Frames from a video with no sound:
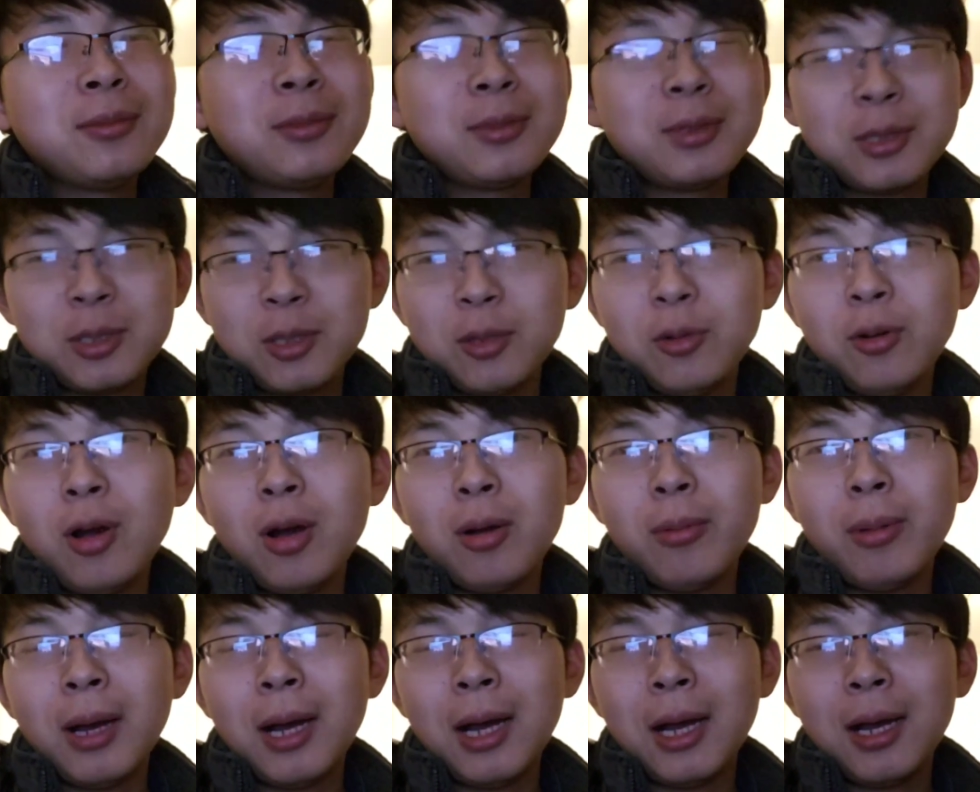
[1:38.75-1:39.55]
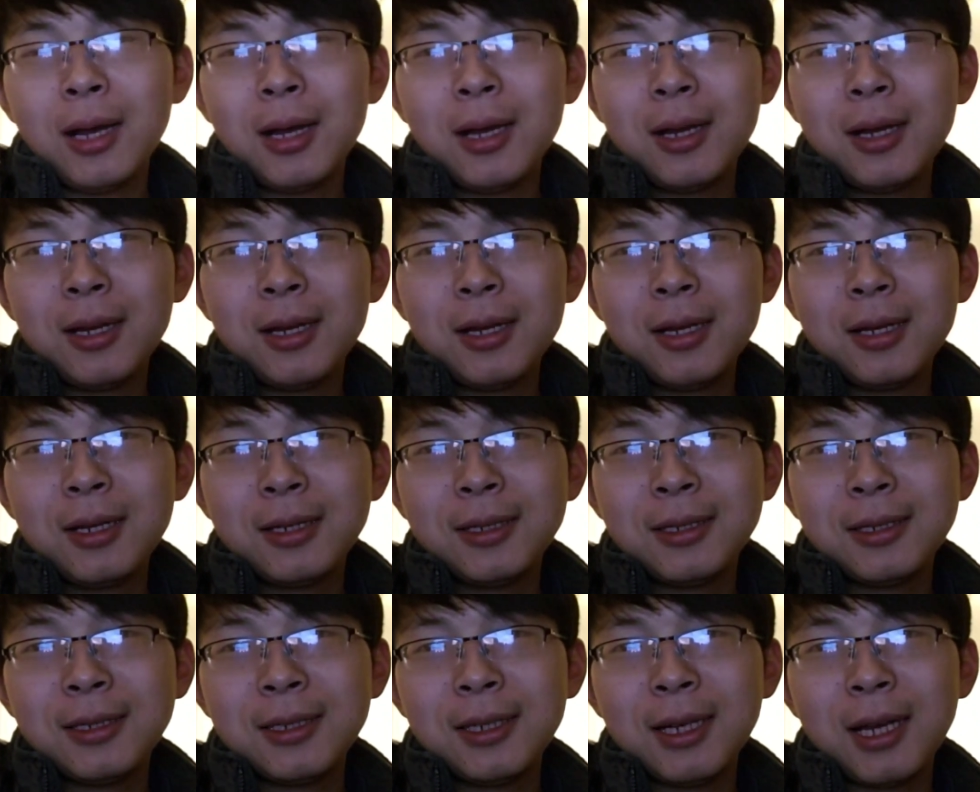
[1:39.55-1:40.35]
首尔吧，
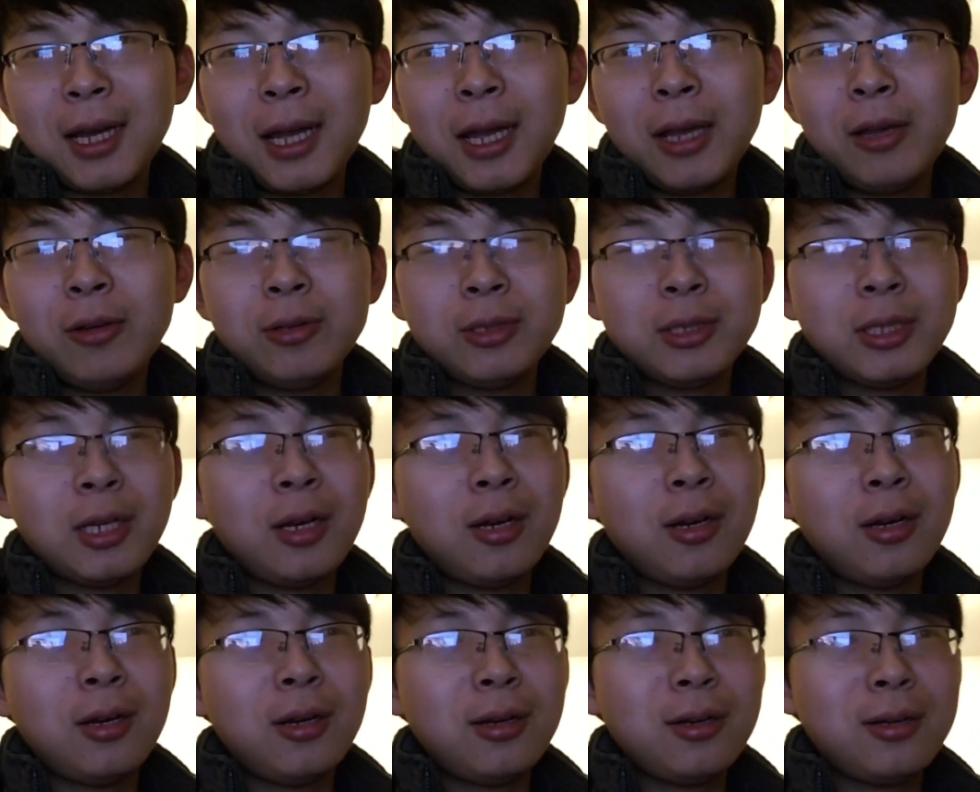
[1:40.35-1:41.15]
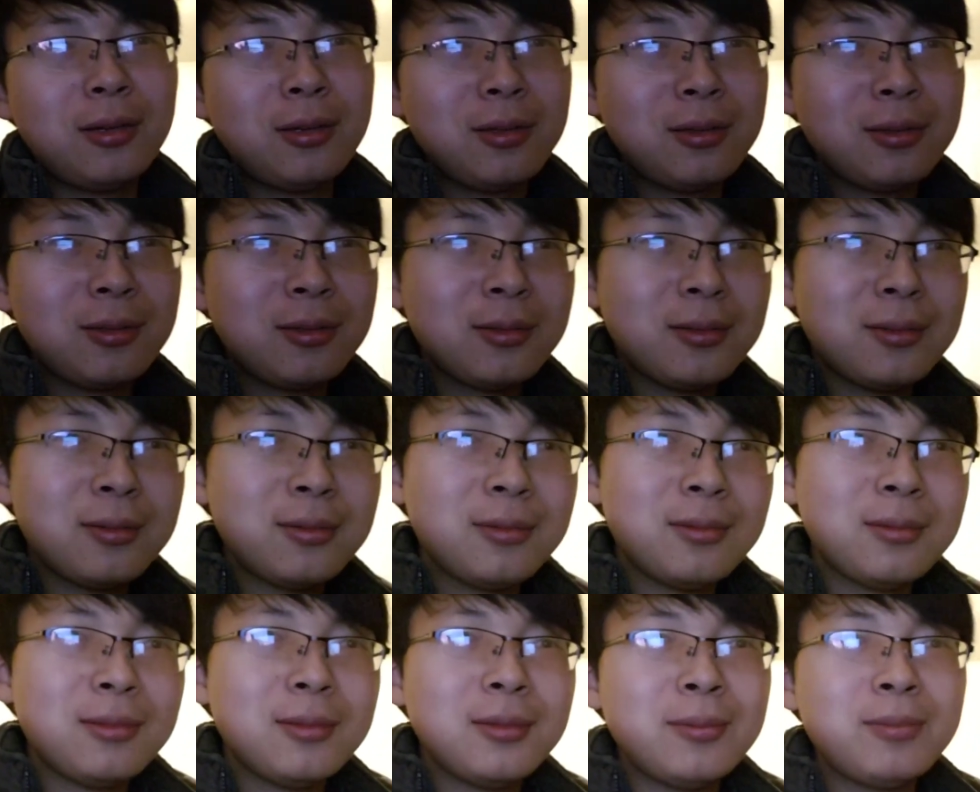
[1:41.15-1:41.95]
还有叫
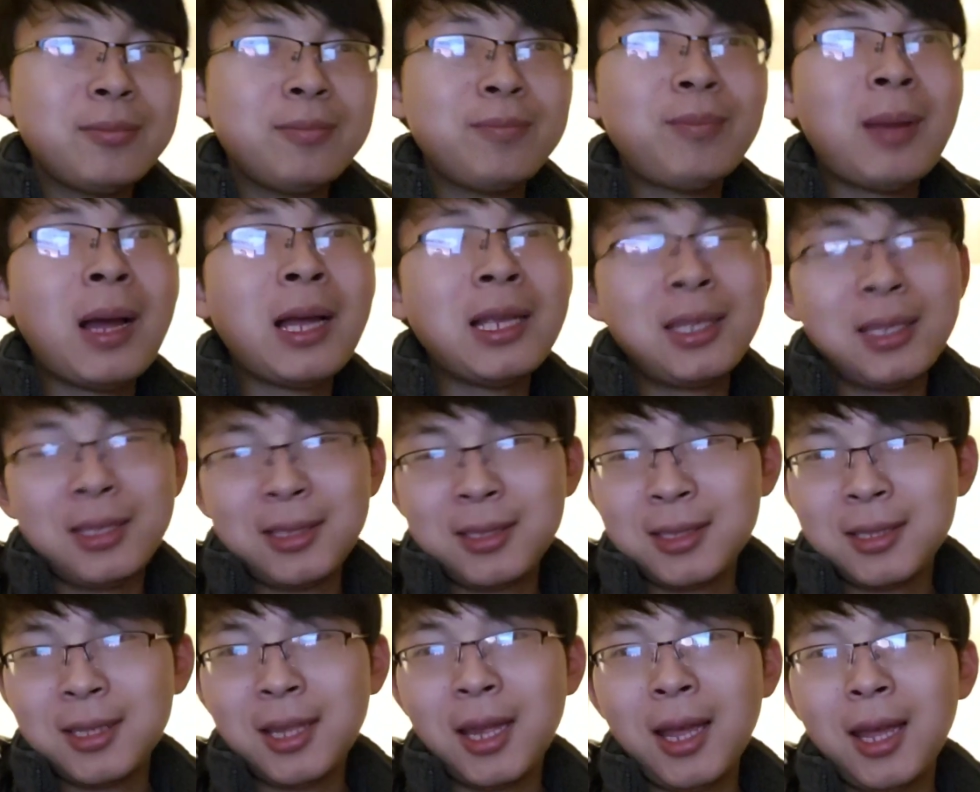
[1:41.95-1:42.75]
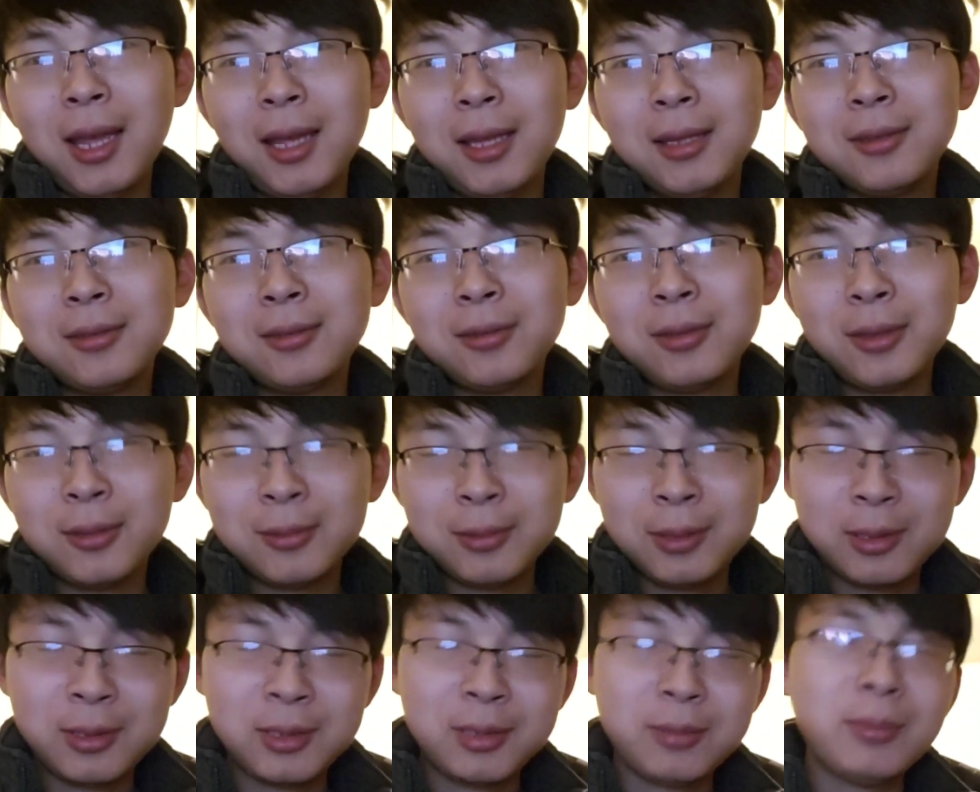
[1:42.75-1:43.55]
巴基斯坦，呃，
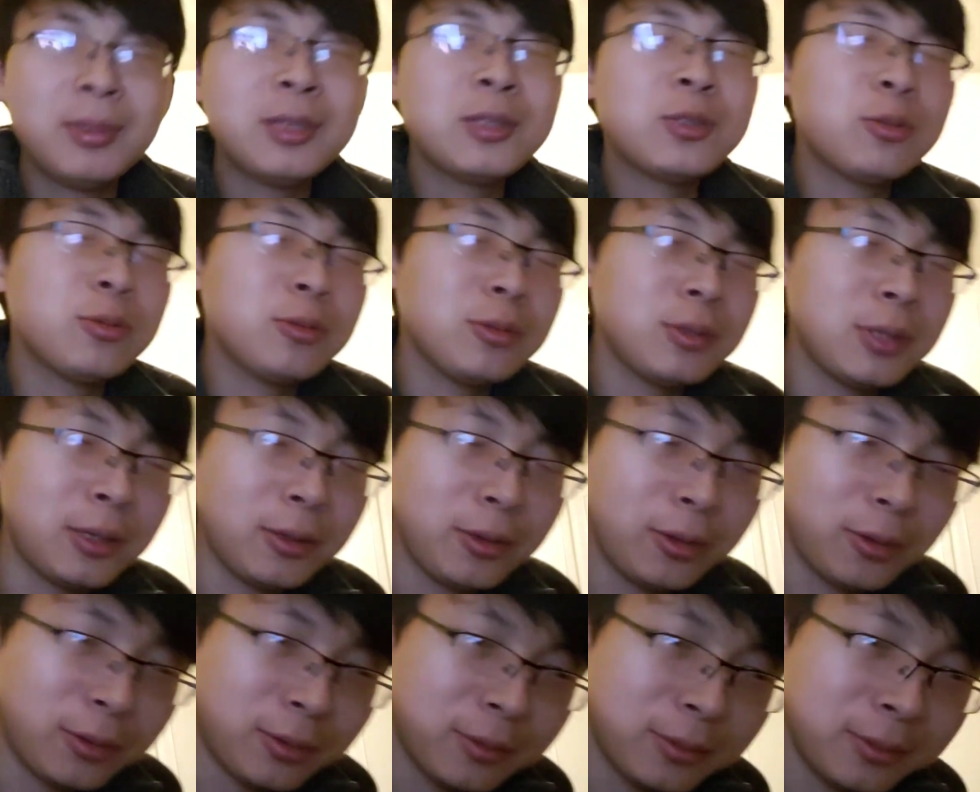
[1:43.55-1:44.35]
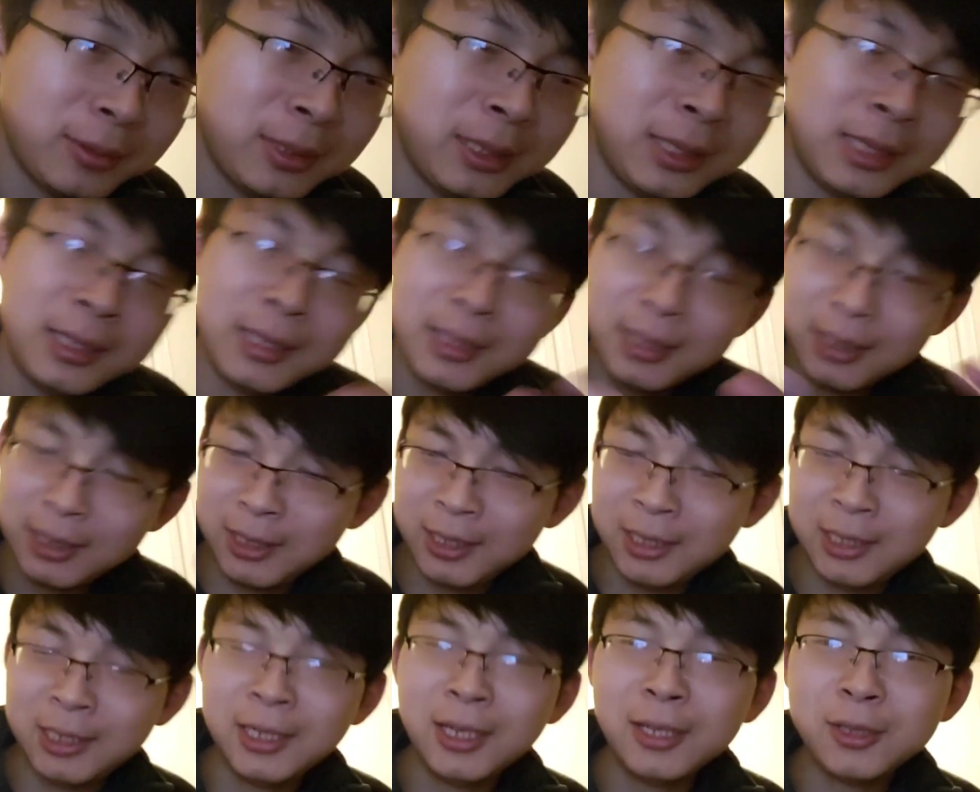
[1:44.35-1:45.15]
什么区都有一
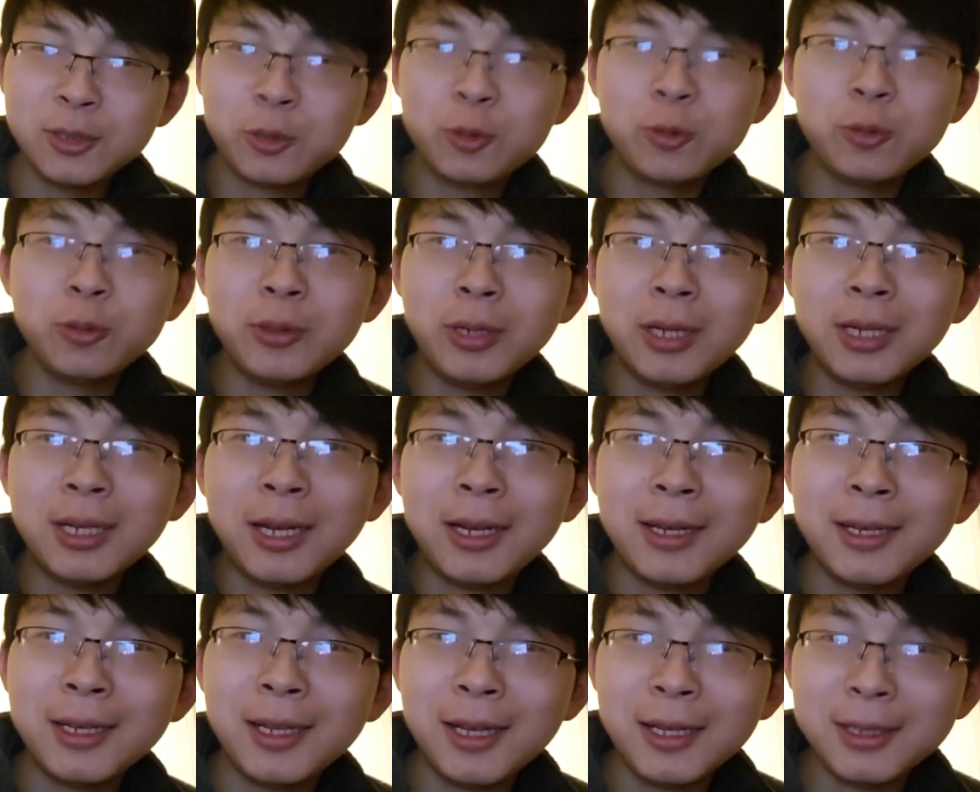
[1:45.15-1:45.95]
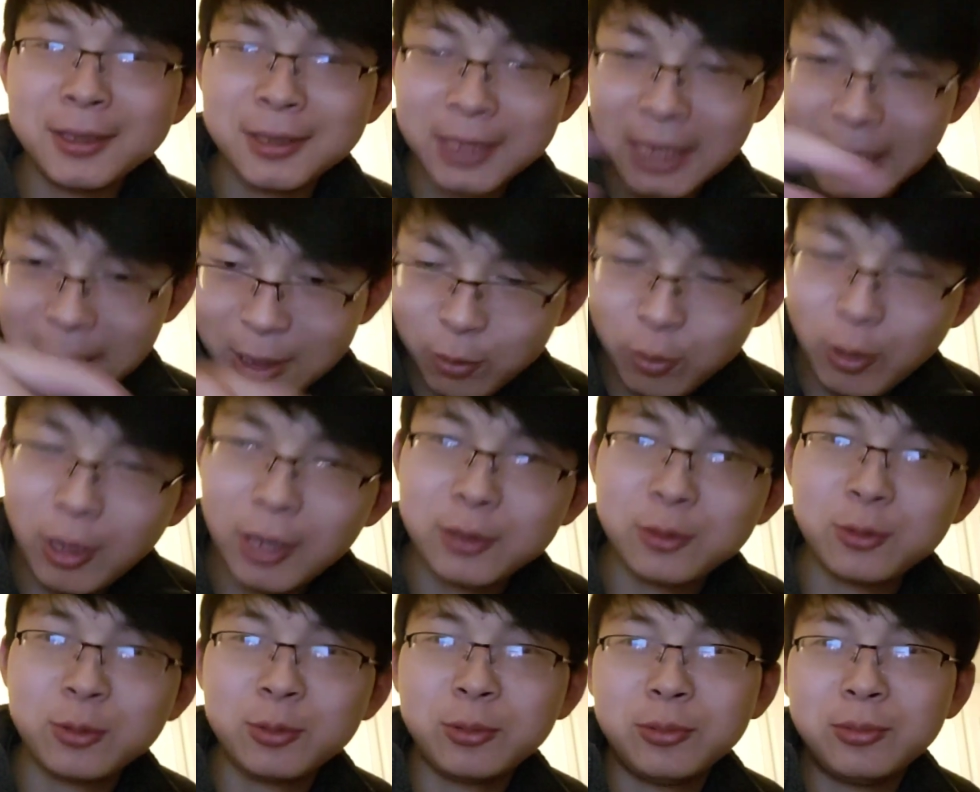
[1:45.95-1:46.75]
一个区的人呢，在一
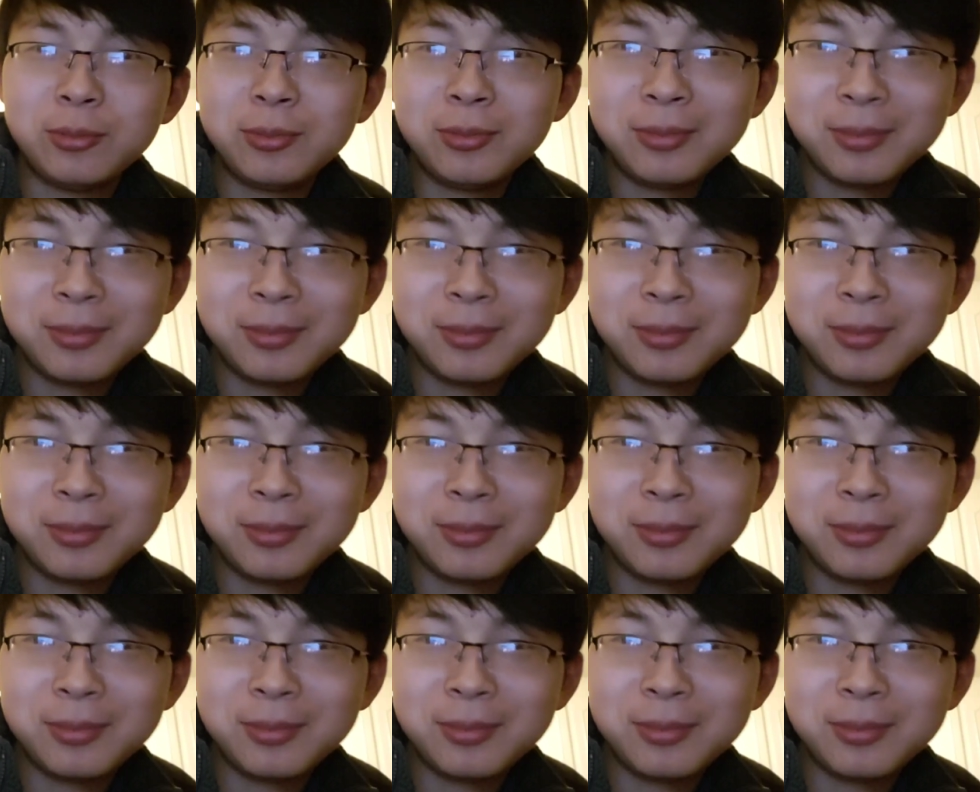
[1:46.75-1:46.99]
块住，